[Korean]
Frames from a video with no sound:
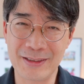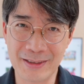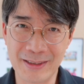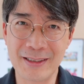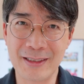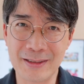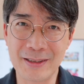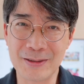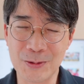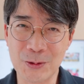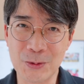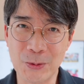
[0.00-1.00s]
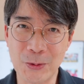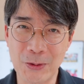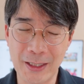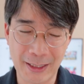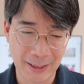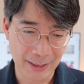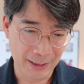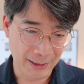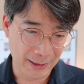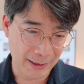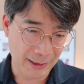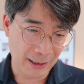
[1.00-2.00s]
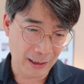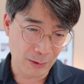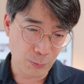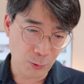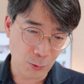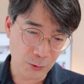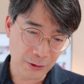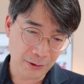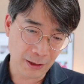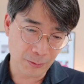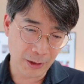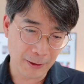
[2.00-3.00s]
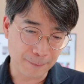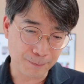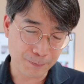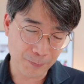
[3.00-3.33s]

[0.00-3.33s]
느끼게 되는 거죠. 앞으로는 아마